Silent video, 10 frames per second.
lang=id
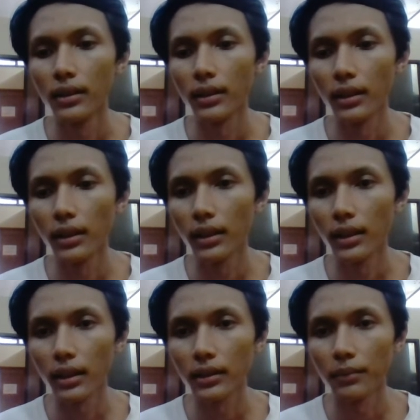Ini adalah
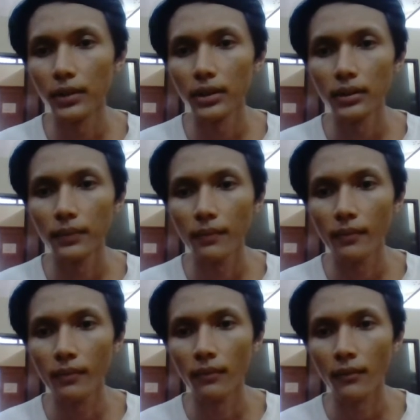dark theme-nya.
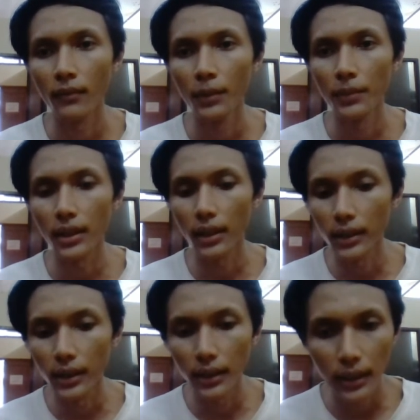Bisa
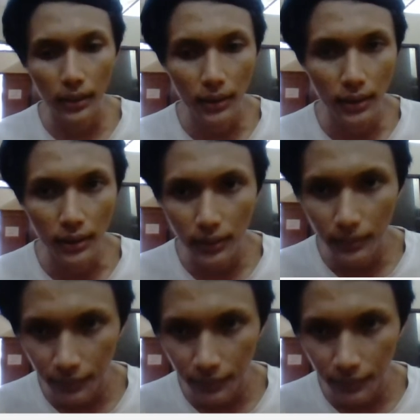kita lihat di sini.